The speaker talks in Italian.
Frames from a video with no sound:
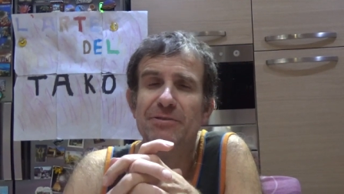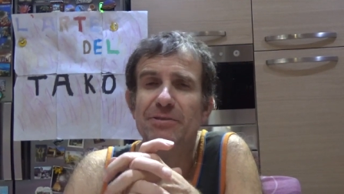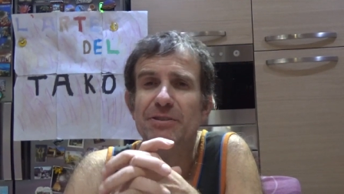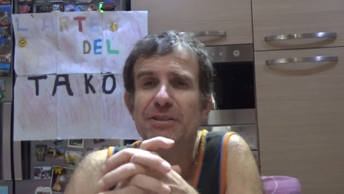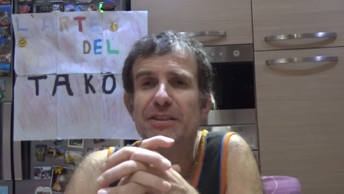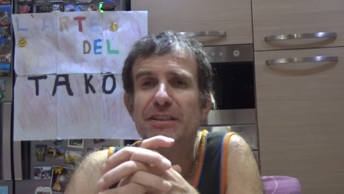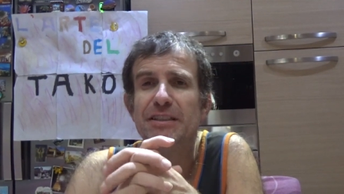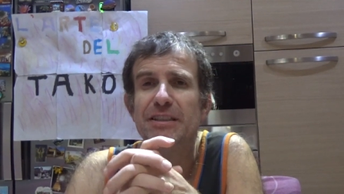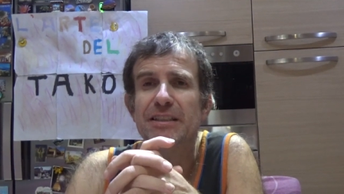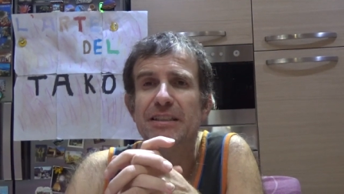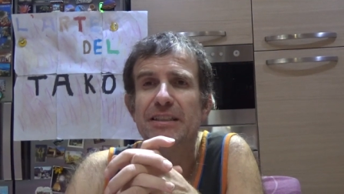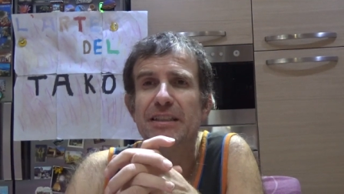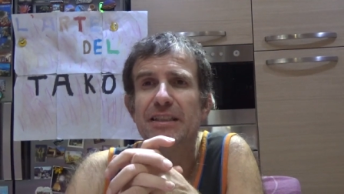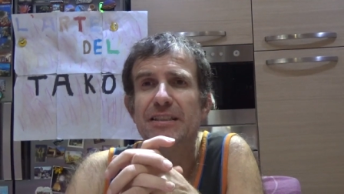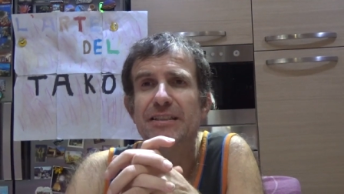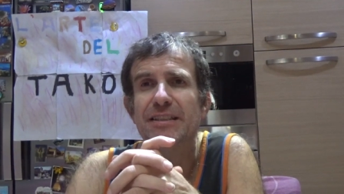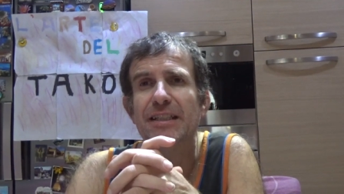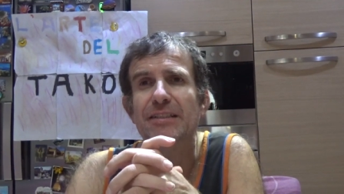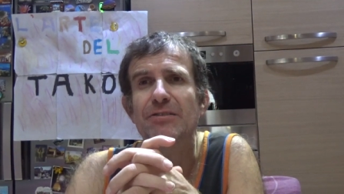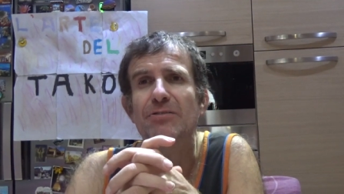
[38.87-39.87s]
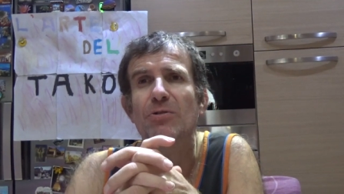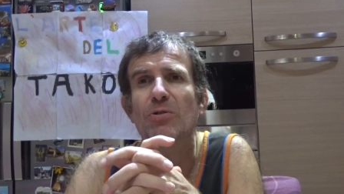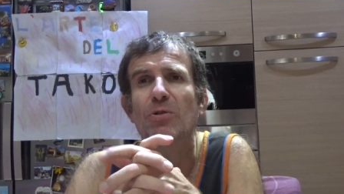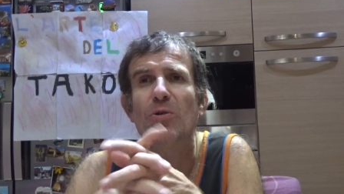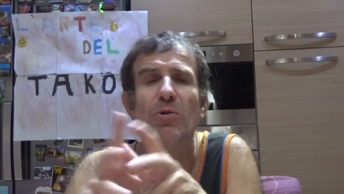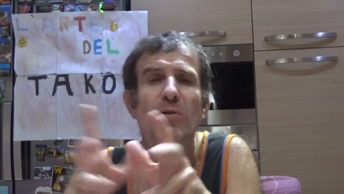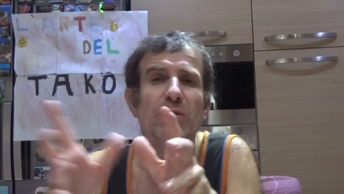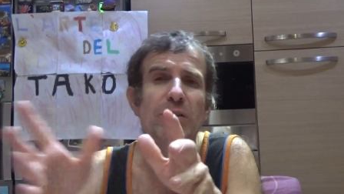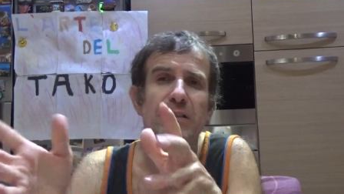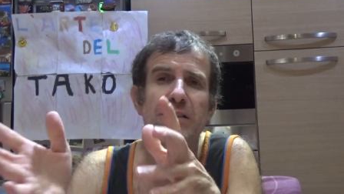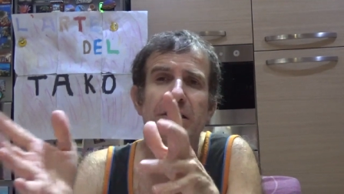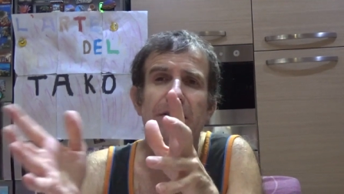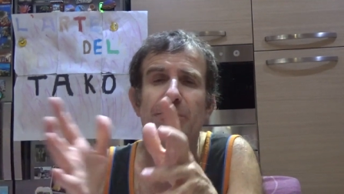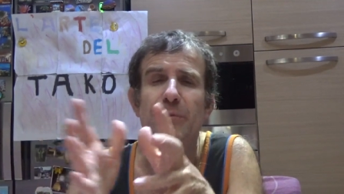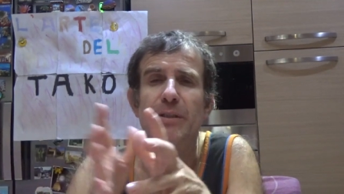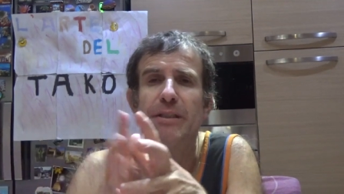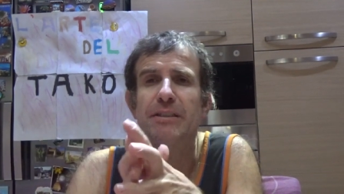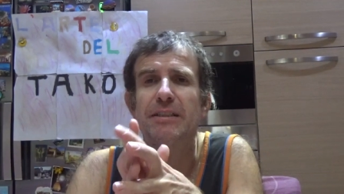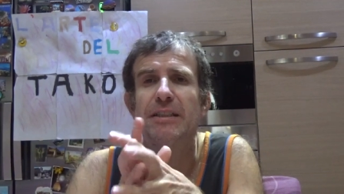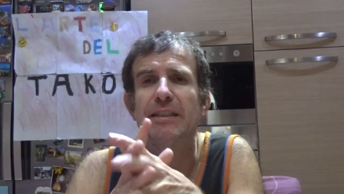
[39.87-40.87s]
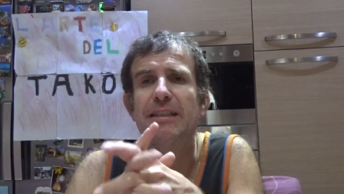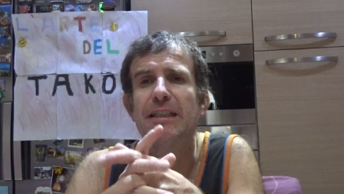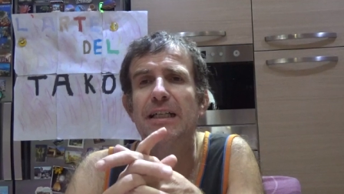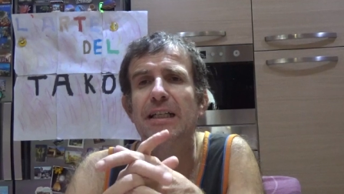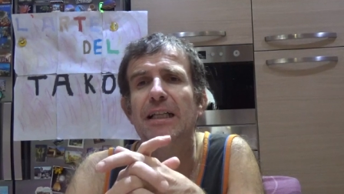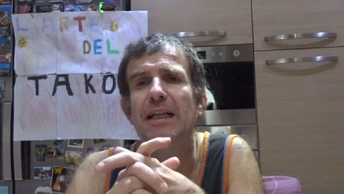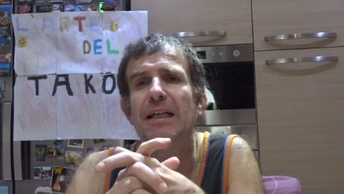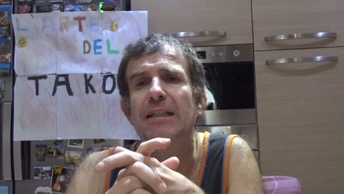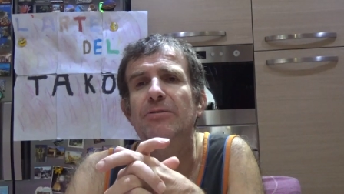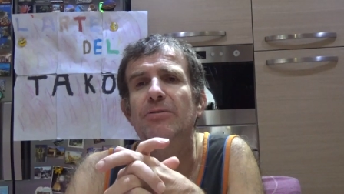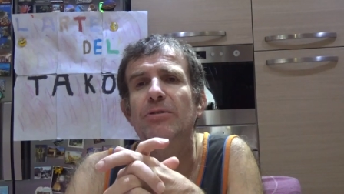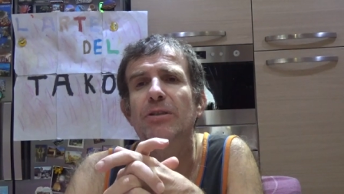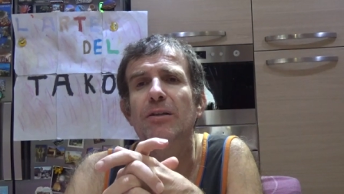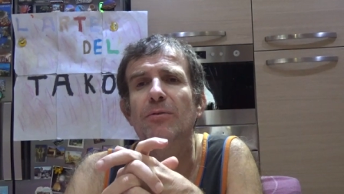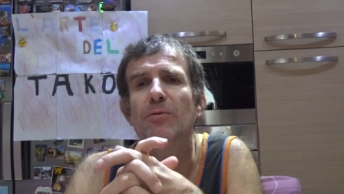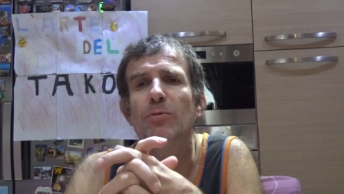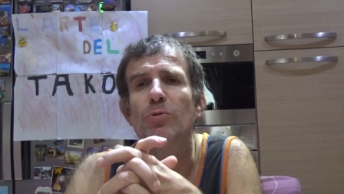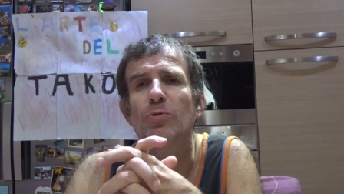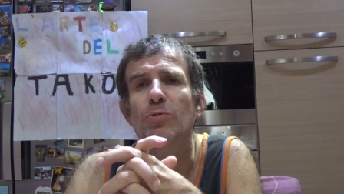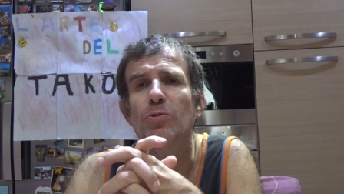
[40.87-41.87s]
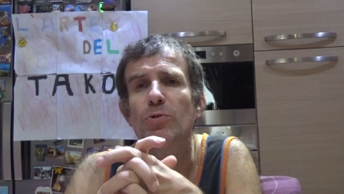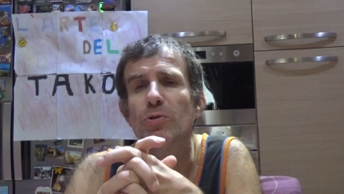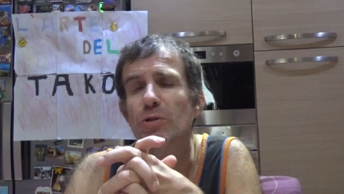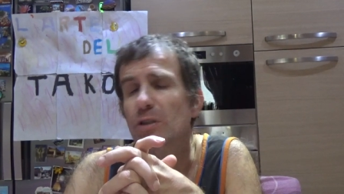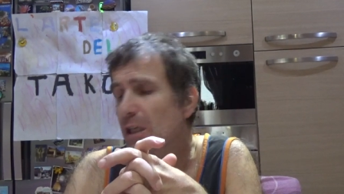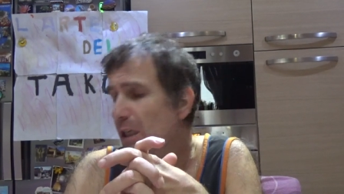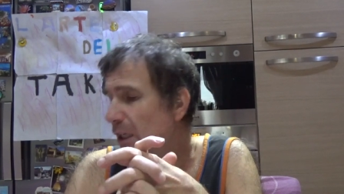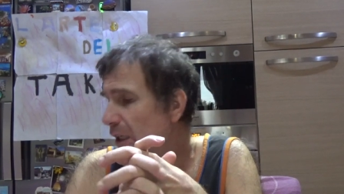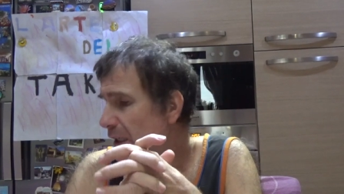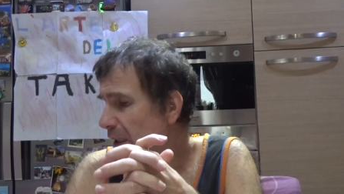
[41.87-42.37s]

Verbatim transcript: quindi essendo leggermente calato il lavoro